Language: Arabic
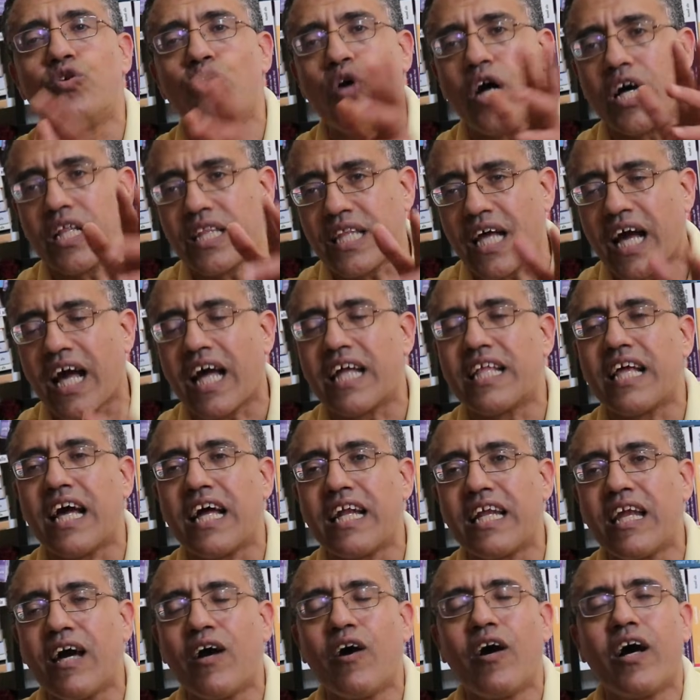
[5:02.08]
يعتقد
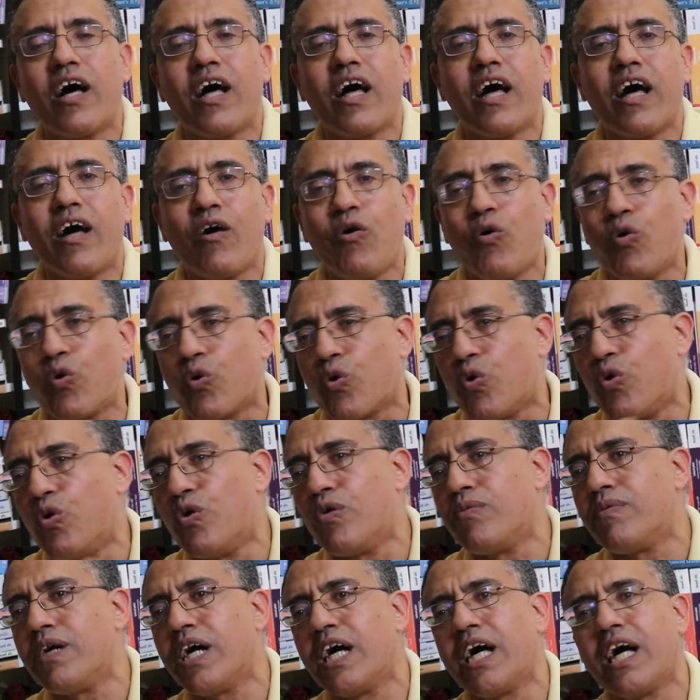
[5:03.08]
أنها
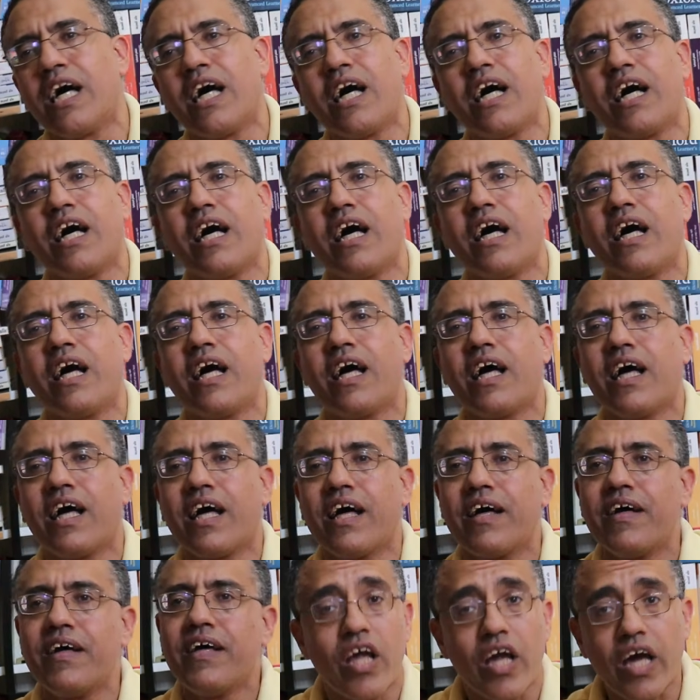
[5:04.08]
حكومة
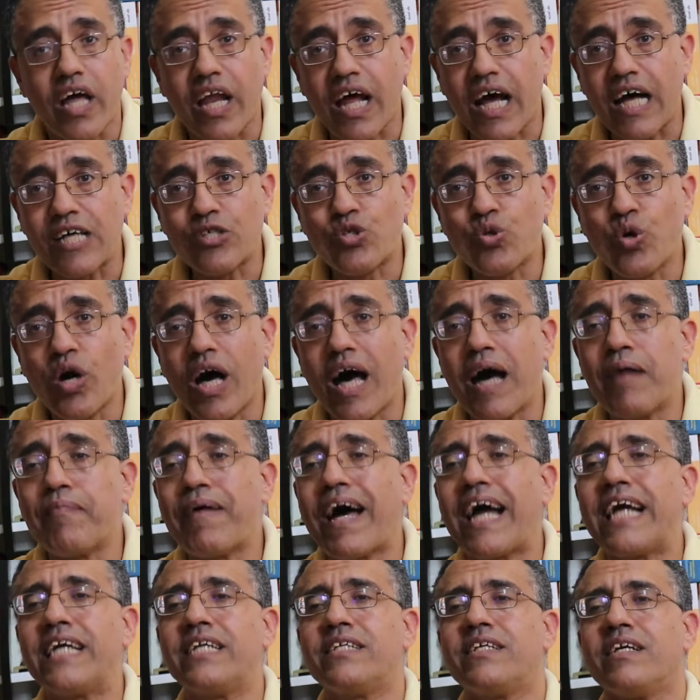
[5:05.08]
آه، يرأسها
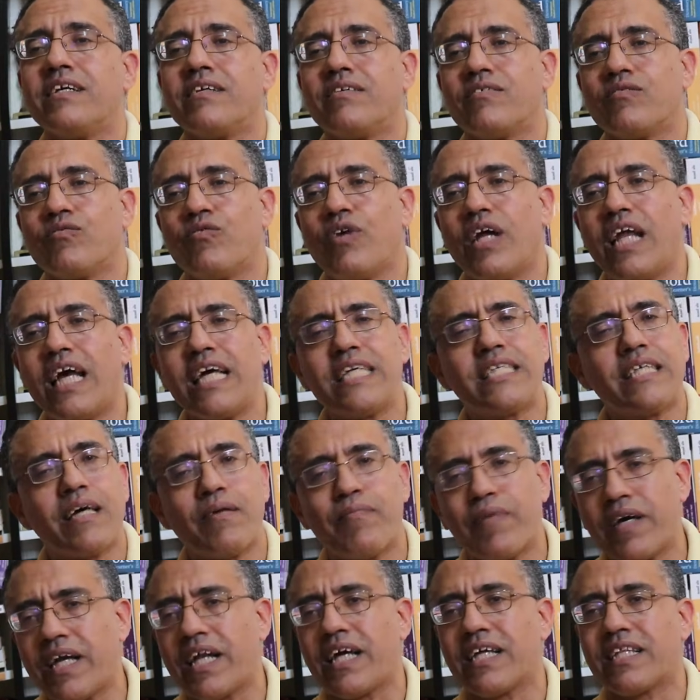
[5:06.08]
بايدن وليس
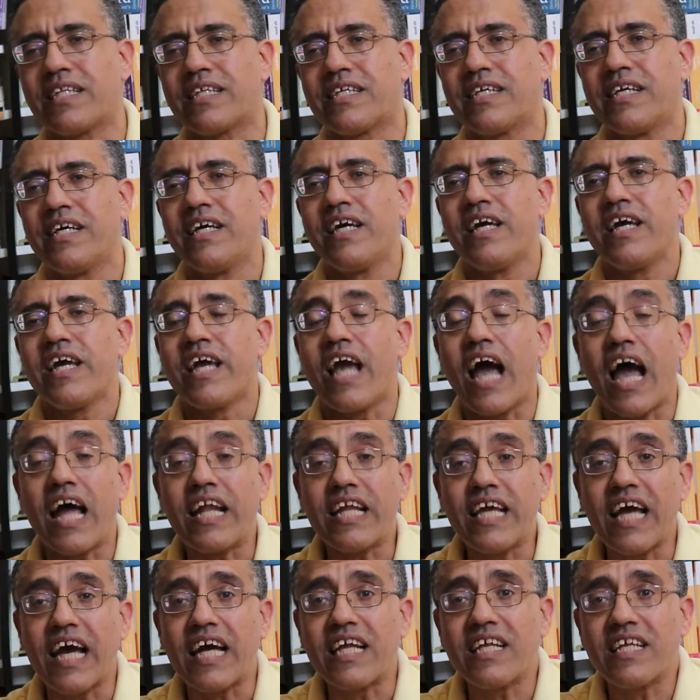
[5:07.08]
بنت
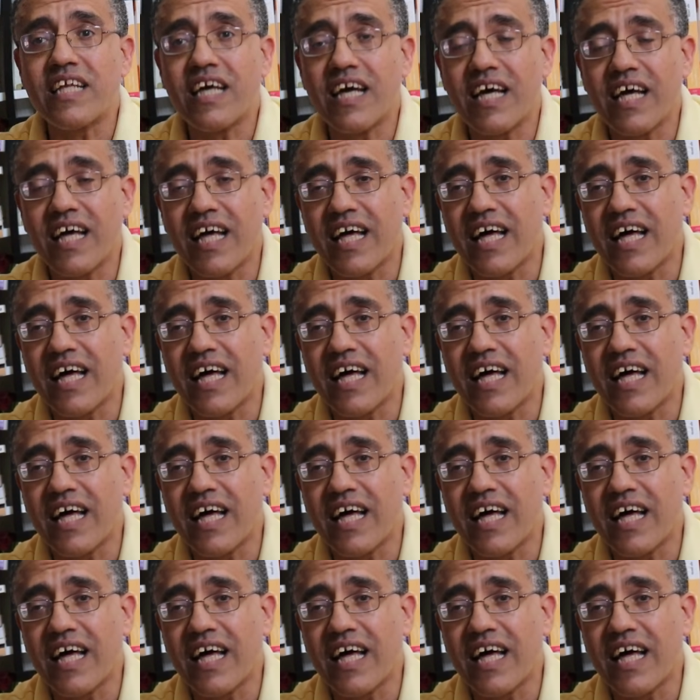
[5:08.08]
يعني أن